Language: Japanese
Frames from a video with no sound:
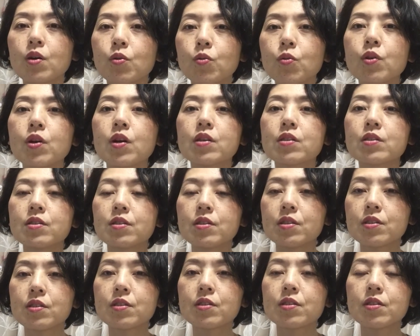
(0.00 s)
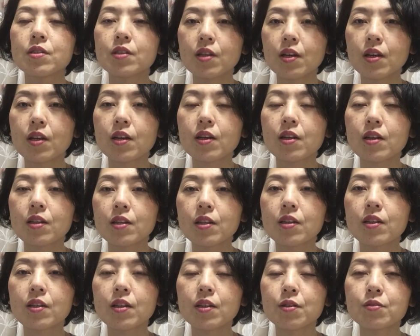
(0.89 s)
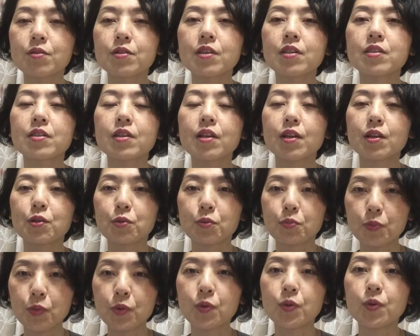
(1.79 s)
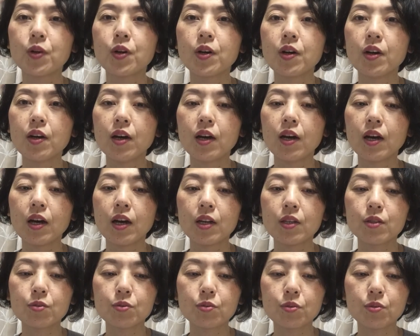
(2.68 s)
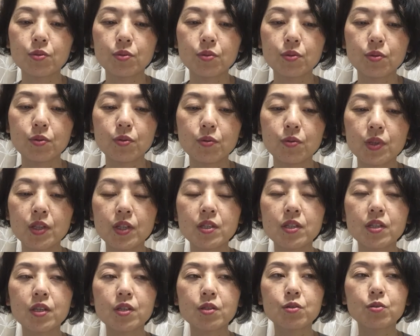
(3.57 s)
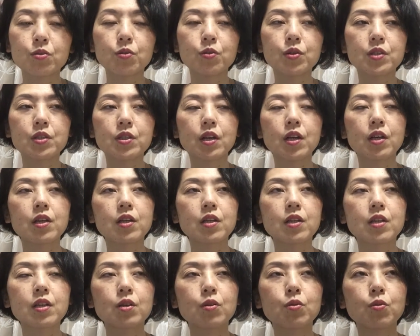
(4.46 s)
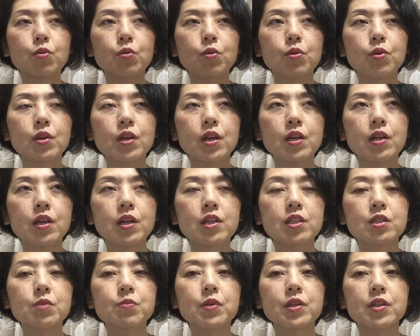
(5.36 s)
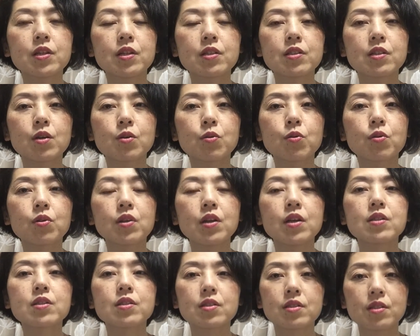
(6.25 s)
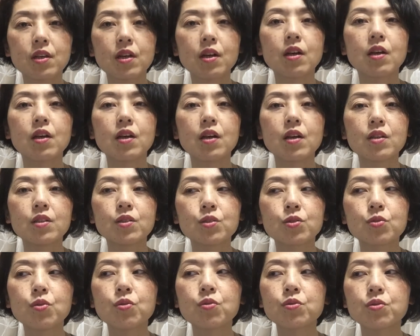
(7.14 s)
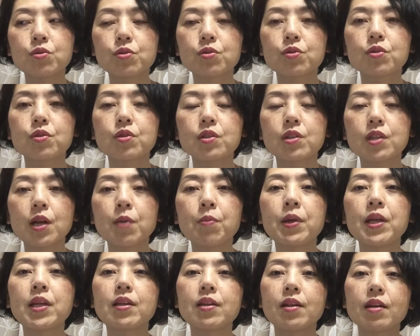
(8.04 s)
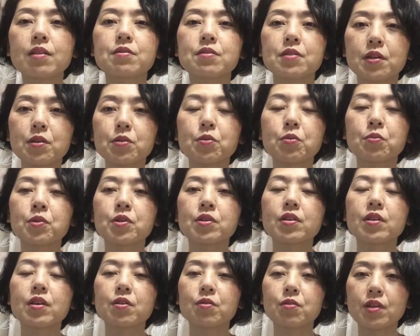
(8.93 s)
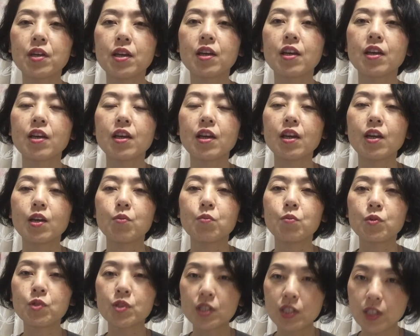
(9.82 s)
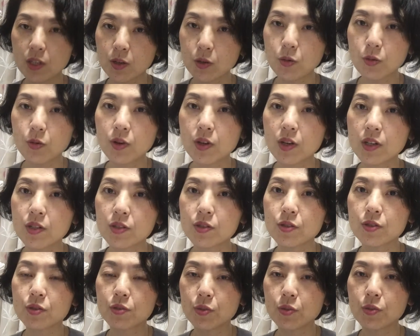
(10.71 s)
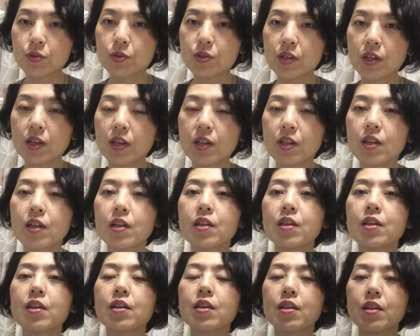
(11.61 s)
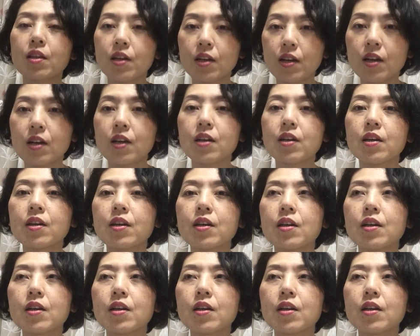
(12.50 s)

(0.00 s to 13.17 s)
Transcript: 婚活について語ってるんですけれども、私がすごい最近やり始めた社交ダンスがすごくためになるなと思ったので、もし婚活をされたいんだったら